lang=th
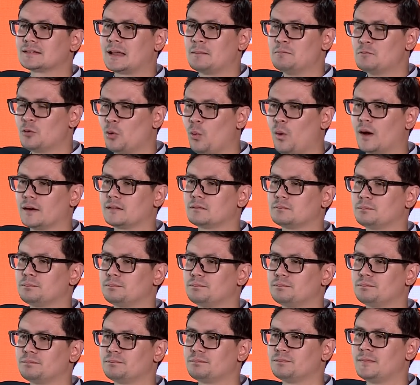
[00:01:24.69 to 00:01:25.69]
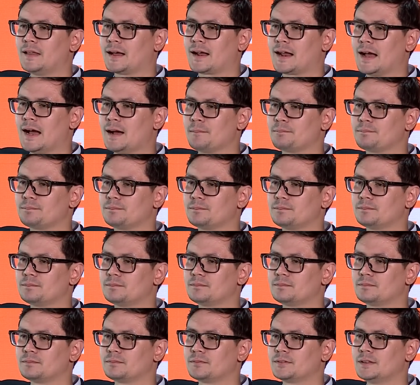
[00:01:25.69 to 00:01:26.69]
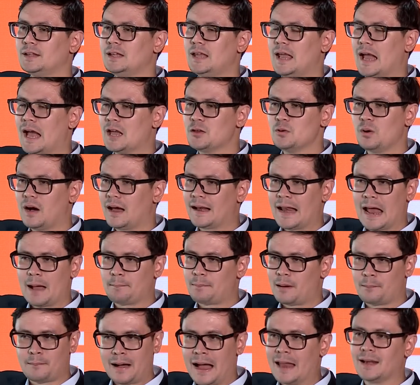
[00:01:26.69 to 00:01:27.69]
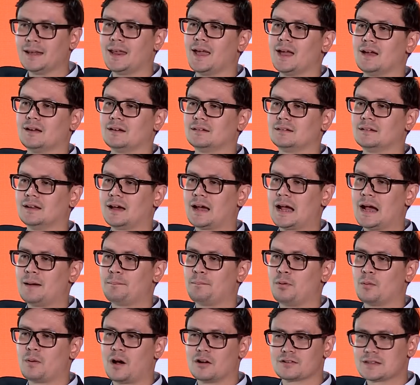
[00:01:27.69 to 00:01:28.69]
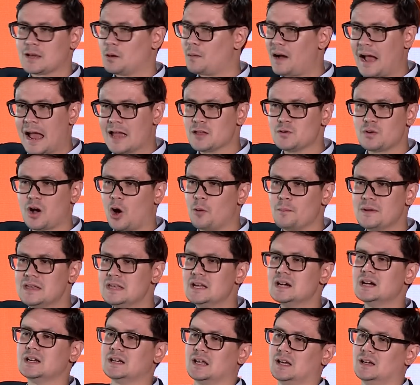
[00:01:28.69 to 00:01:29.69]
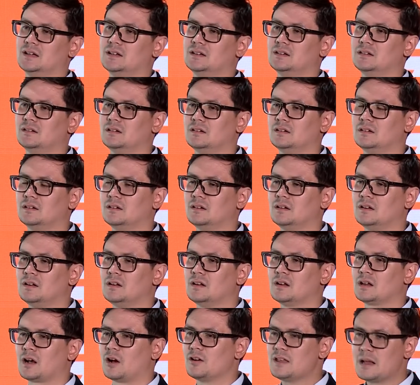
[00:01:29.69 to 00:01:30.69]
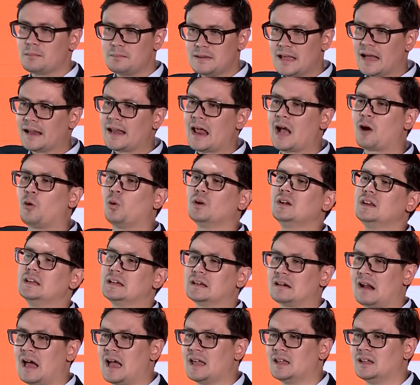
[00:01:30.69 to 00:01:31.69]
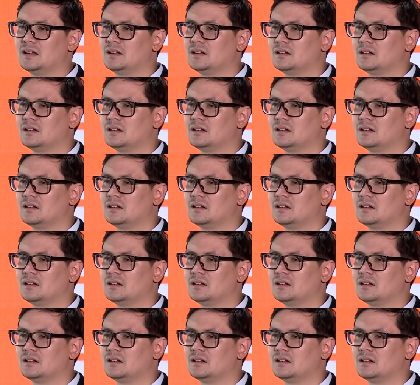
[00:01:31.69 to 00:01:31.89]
ตำรวจนะครับที่อายุอนาประมาณเนี้ยนะครับผมเข้าใจว่าอายุเขาไม่เยอะเนี่ยเขายังมีอนาคตอีกไกล